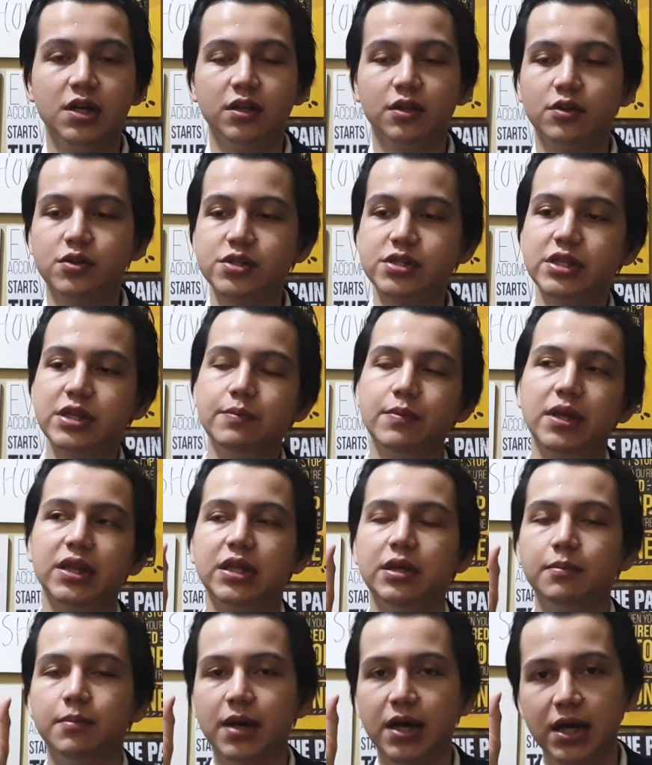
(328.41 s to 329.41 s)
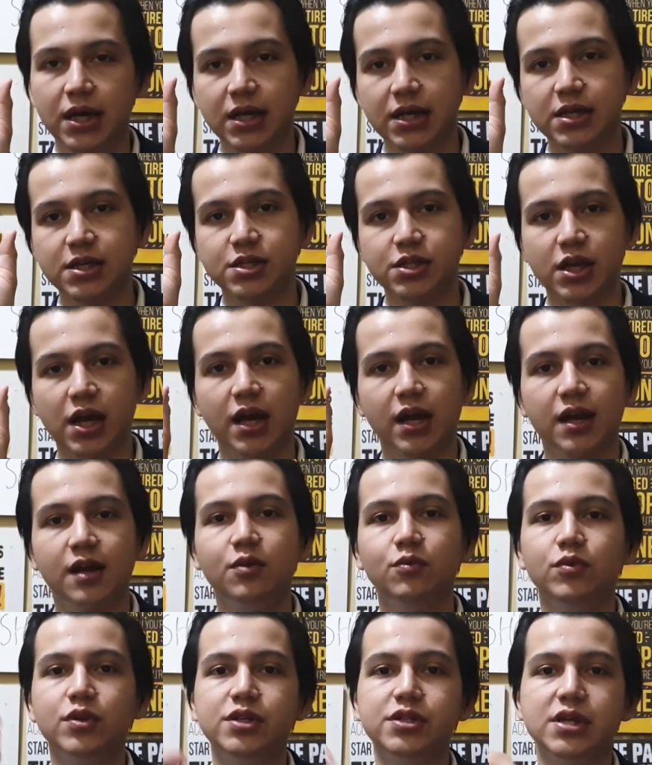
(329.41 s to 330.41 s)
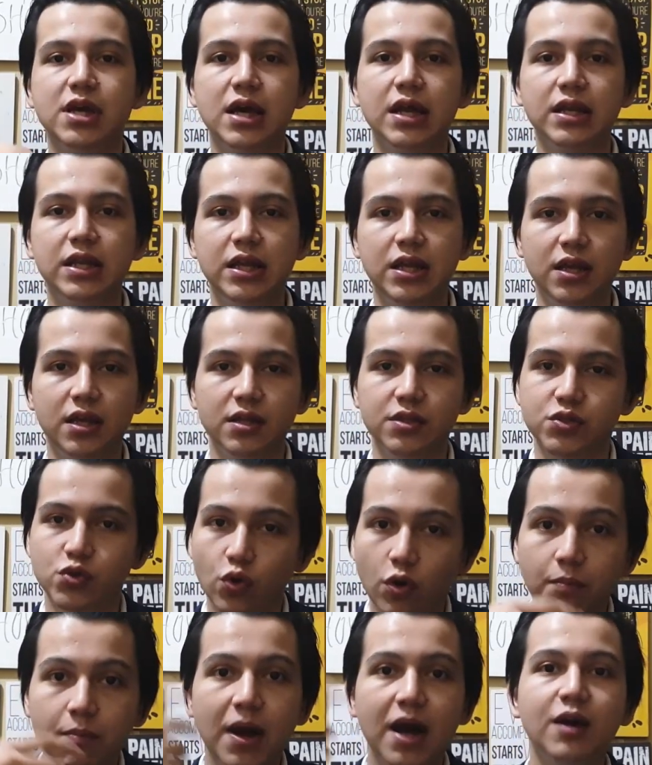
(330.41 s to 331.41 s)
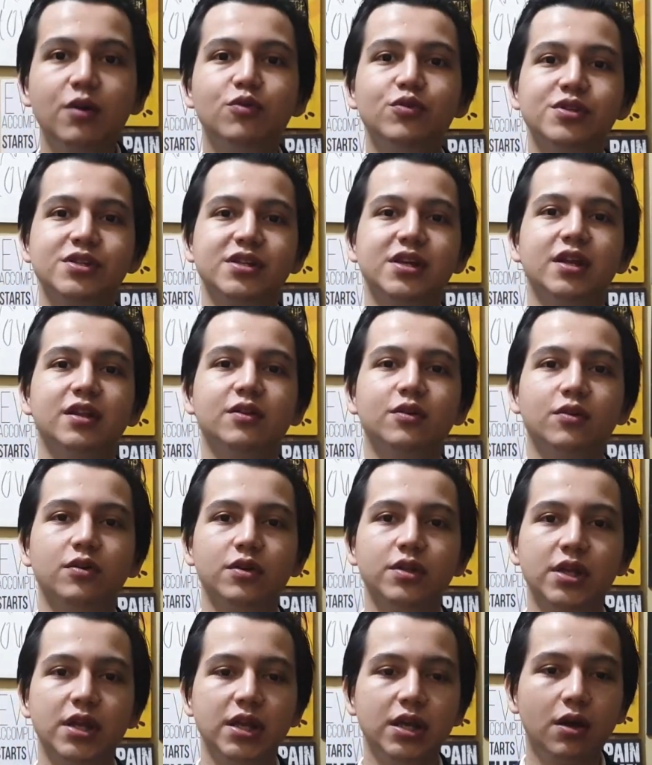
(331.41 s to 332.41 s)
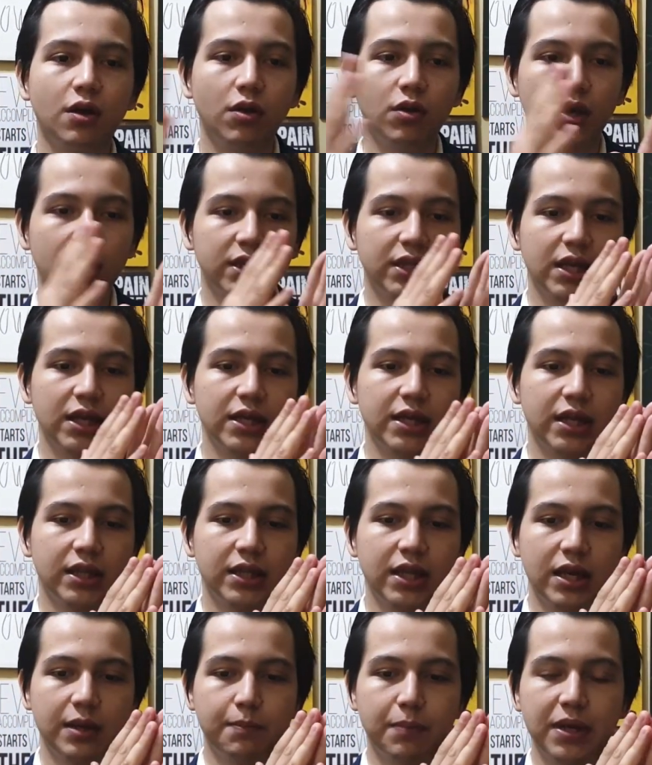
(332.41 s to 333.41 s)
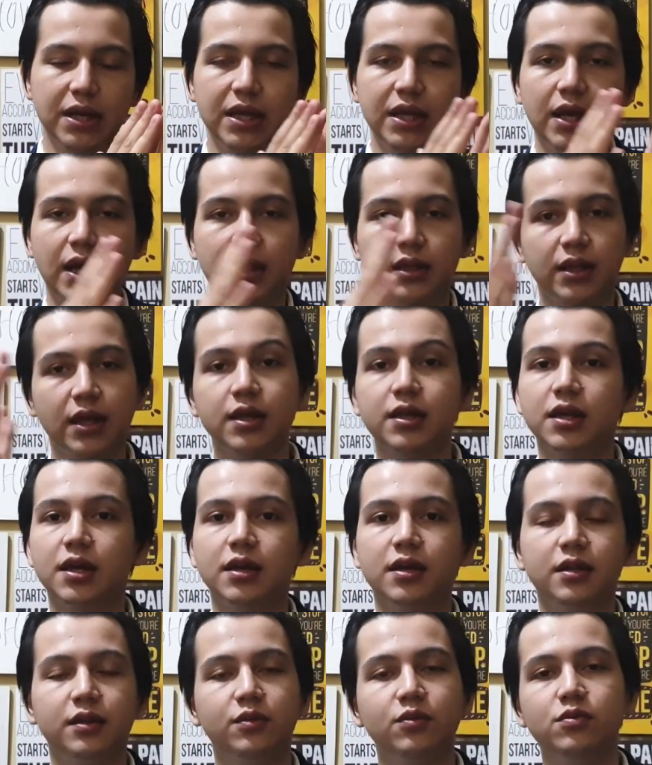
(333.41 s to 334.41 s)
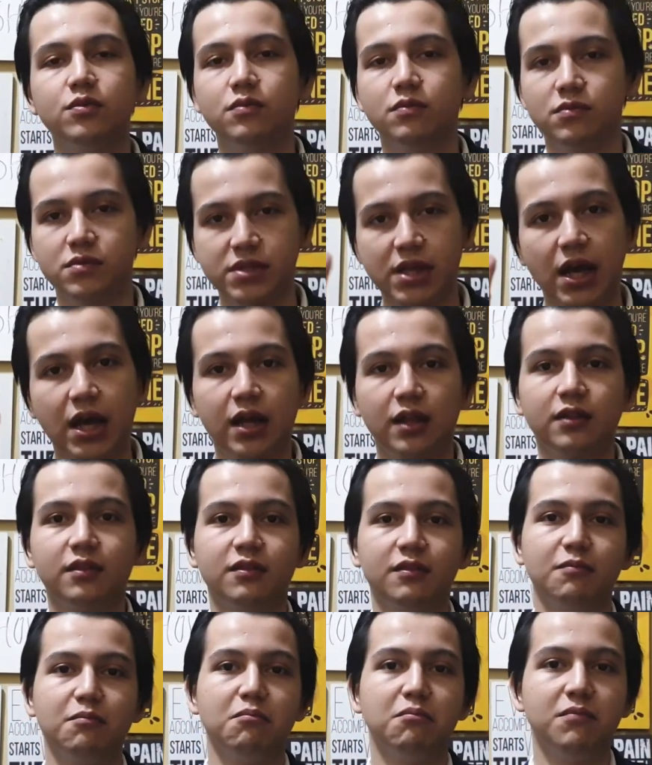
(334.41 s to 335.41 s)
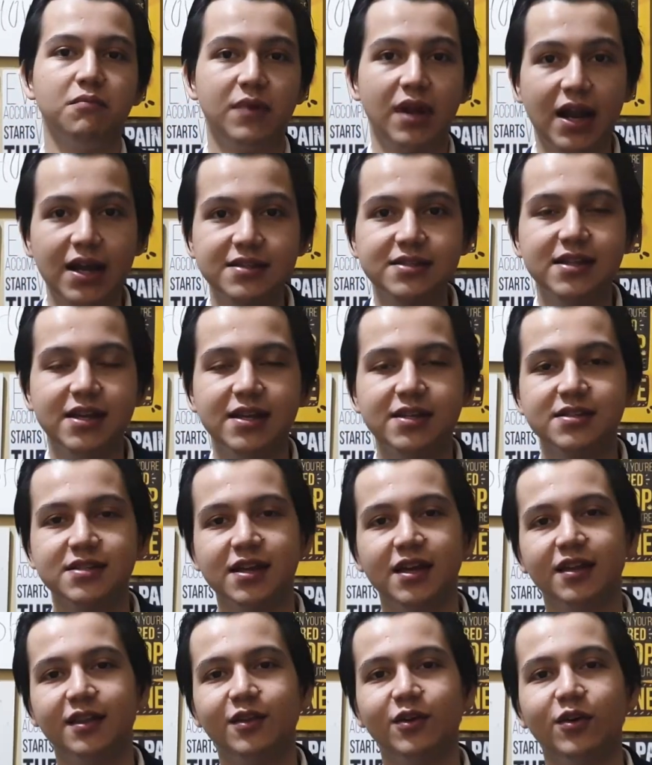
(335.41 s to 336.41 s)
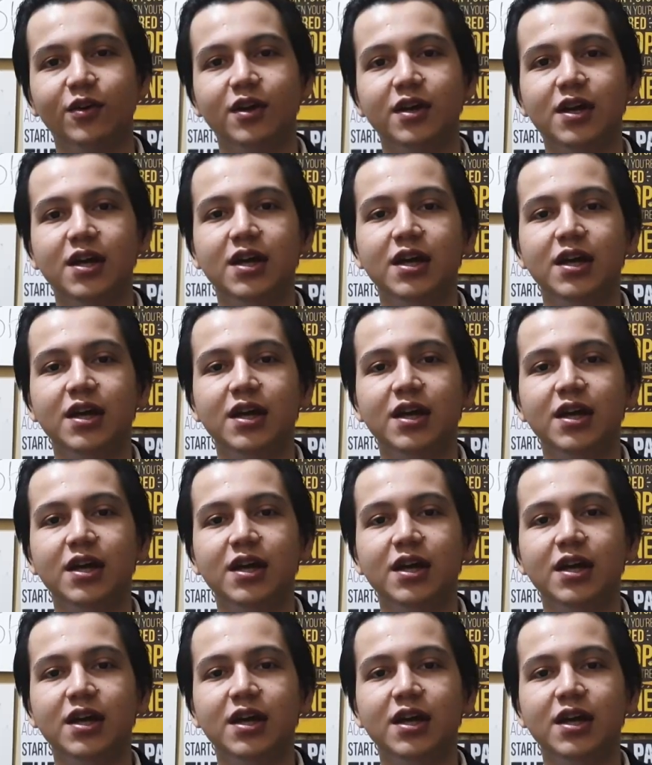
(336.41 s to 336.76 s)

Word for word: Terus tiba-tiba sekarang udah jadi cukup bagus gitu. Jadi kalau kita lihat dari peningkatannya itu sangat drastis gitu.